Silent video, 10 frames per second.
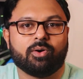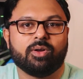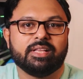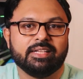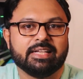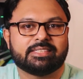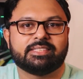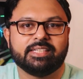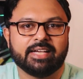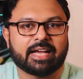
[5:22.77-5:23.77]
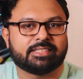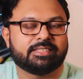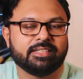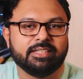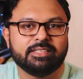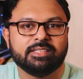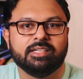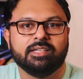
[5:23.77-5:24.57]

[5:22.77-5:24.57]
ऑल द नेसेसरी एक्सेसरीज